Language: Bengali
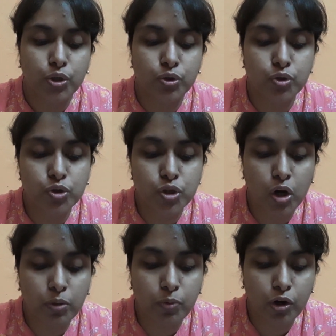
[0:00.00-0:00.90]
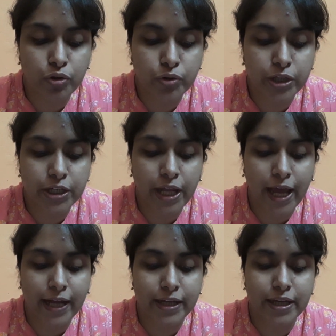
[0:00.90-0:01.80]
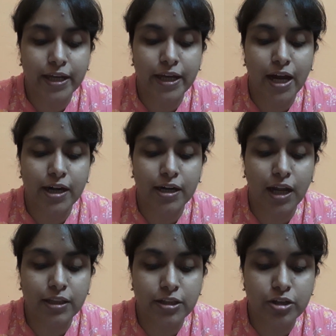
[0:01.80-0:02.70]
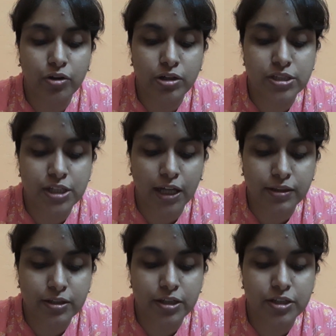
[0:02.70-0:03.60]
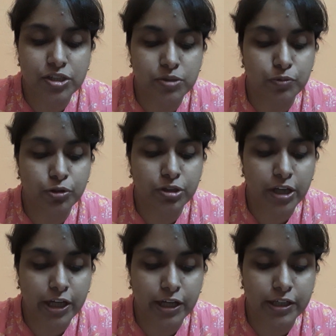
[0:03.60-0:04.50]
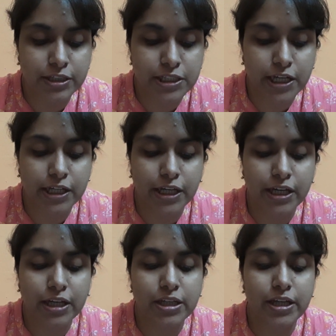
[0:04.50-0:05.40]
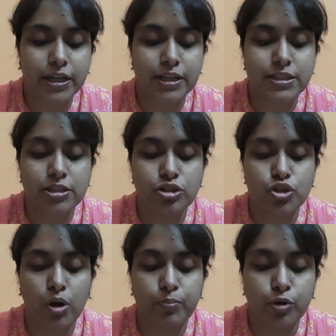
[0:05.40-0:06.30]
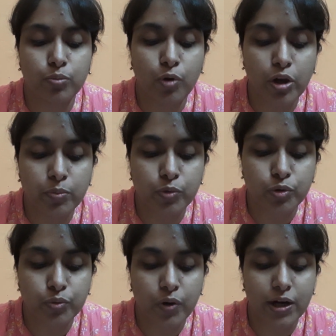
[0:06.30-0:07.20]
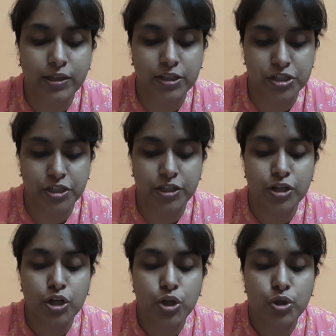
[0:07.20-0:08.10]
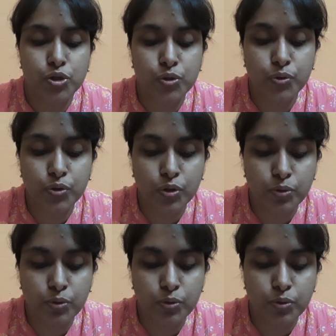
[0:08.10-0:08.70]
ধূসর বর্ণহীন একঘে আর ক্লান্তিকর যান্ত্রিক জীবন থেকে নিজেকে টেনে নিয়ে গেছেন স্বপ্নময় মহুয়ার দেশে সুন্দর